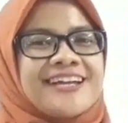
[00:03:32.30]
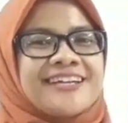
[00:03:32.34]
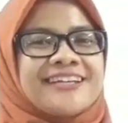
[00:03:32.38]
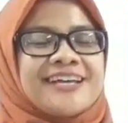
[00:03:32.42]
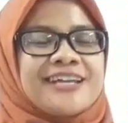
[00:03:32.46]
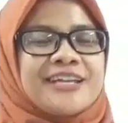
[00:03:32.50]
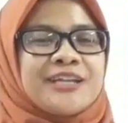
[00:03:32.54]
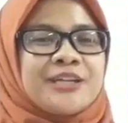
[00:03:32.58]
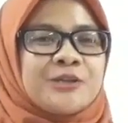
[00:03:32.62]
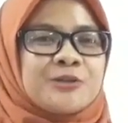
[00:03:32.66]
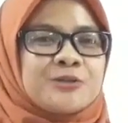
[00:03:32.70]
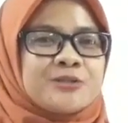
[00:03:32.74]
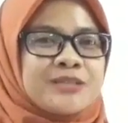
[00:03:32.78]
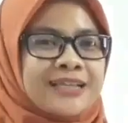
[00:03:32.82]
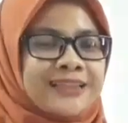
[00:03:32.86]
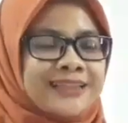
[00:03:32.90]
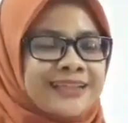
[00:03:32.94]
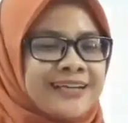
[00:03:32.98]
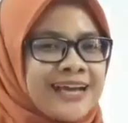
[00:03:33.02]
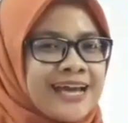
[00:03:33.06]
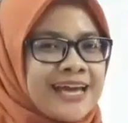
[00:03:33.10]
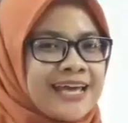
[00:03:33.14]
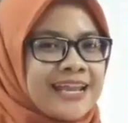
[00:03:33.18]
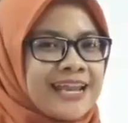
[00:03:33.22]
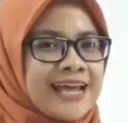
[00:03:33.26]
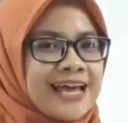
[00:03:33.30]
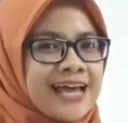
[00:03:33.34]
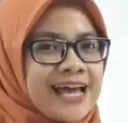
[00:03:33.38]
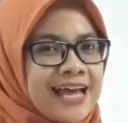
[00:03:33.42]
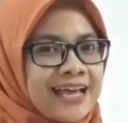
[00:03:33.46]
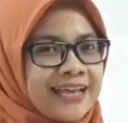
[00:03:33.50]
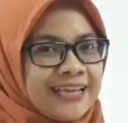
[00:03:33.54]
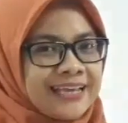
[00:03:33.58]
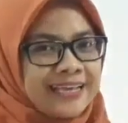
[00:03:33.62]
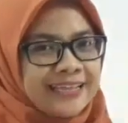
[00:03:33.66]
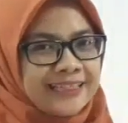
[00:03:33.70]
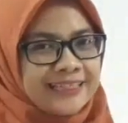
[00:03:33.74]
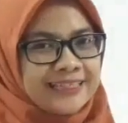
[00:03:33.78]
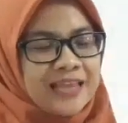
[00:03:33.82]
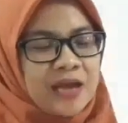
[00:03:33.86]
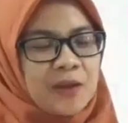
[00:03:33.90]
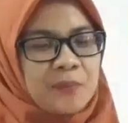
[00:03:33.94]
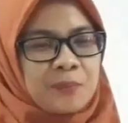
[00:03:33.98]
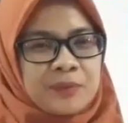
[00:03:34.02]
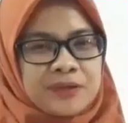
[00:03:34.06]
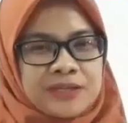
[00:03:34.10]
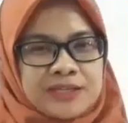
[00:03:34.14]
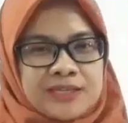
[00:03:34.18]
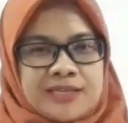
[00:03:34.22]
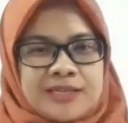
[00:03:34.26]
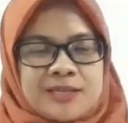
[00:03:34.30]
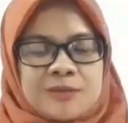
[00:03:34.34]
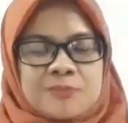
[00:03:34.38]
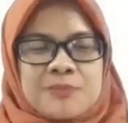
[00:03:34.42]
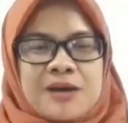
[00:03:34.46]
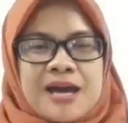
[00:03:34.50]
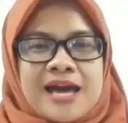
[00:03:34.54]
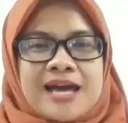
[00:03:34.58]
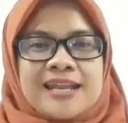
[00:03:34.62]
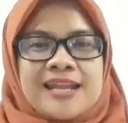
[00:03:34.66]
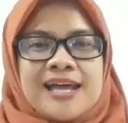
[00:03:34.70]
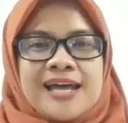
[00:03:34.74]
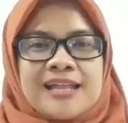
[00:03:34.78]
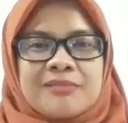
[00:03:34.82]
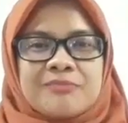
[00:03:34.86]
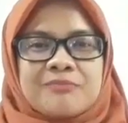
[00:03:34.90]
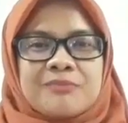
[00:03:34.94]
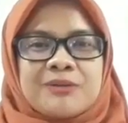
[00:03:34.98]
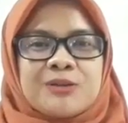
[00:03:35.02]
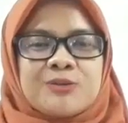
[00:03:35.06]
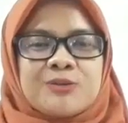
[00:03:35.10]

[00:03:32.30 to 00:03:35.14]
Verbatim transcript: Dari Nusa Tenggara kita pergi ke barat